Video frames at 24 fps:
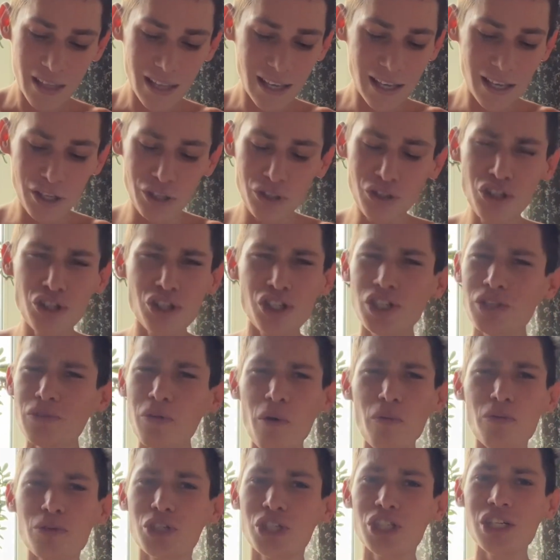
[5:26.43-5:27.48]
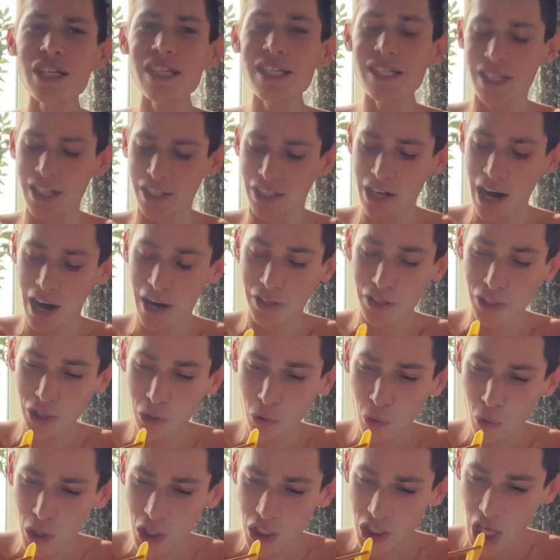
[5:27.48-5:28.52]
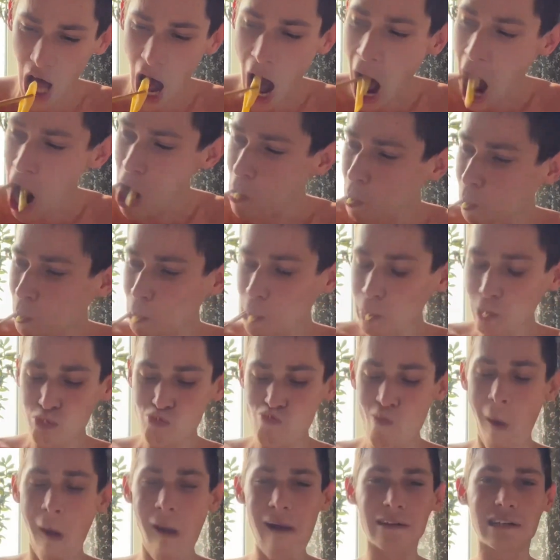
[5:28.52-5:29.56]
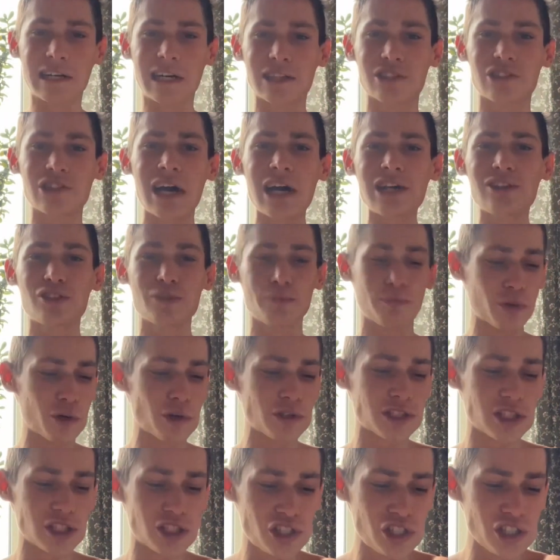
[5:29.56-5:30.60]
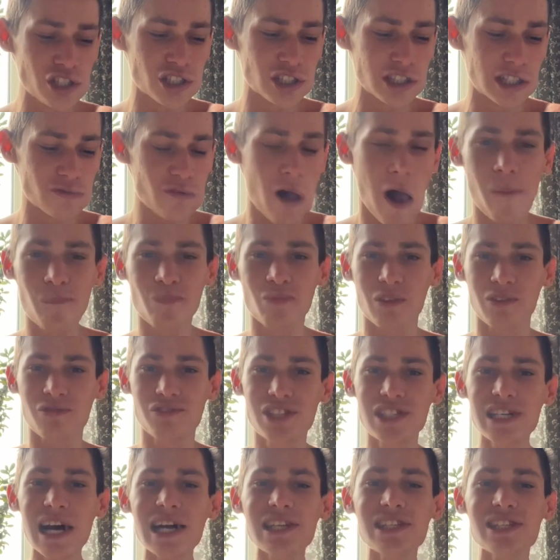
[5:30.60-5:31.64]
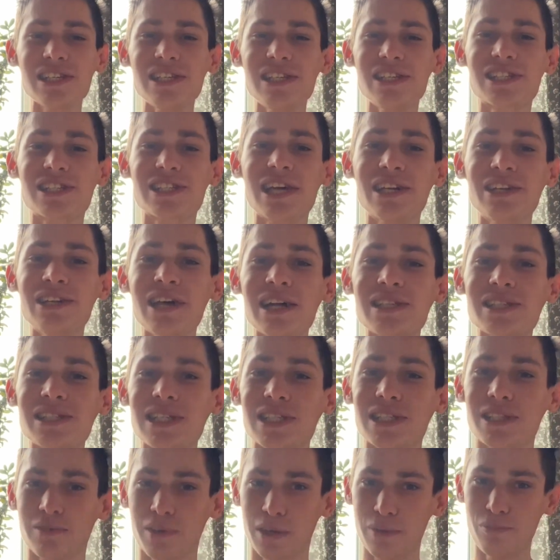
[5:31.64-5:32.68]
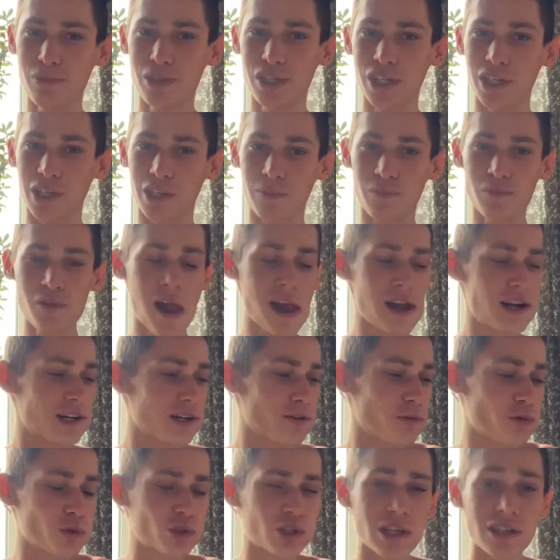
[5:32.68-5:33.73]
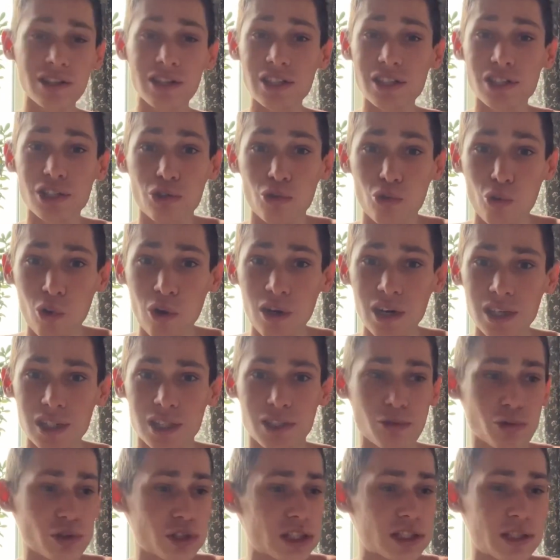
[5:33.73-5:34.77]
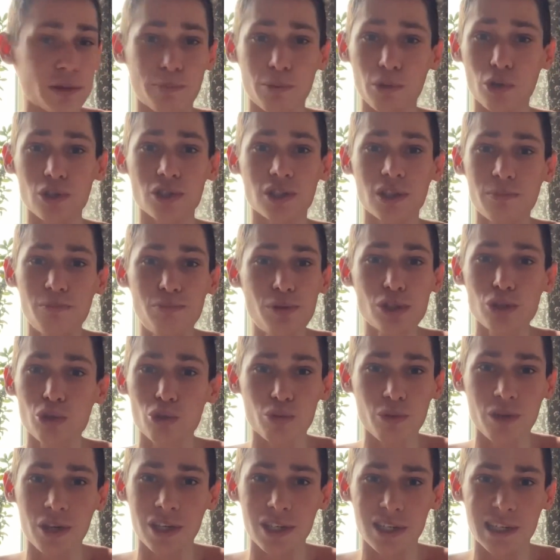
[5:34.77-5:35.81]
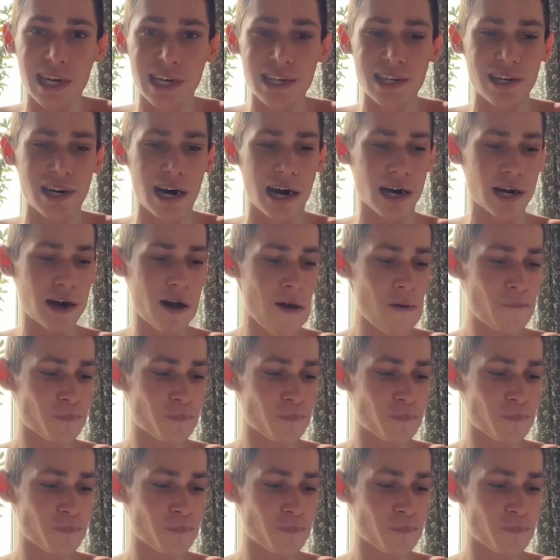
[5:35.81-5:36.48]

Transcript: И ничего в жизни так не хочется, как, знаете, просто чисто взять и заняться своим делом. Вот эта скорость, вот это просто безумие на коньках,